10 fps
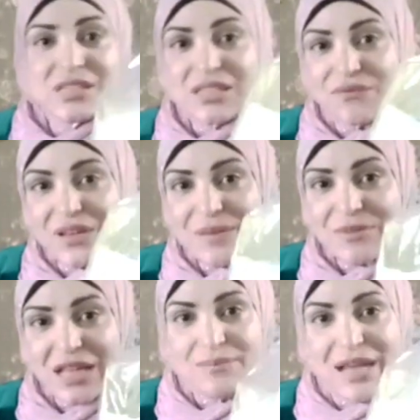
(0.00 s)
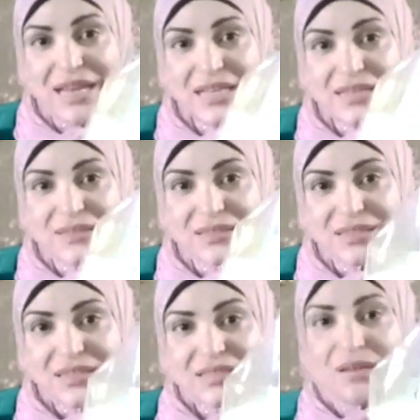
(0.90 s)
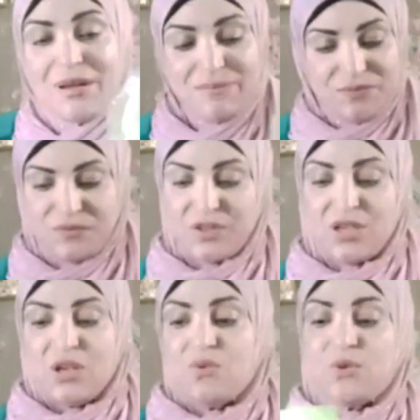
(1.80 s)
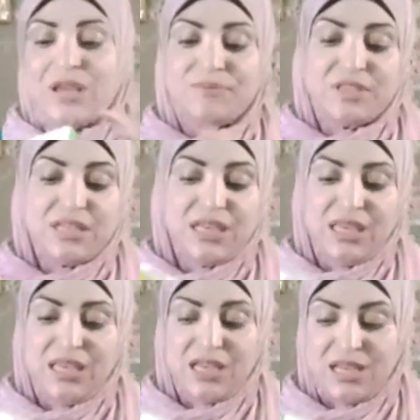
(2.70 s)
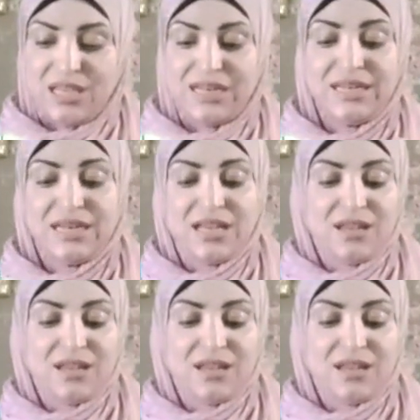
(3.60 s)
الصفايه بتاعت المعالق تمام وجبت ال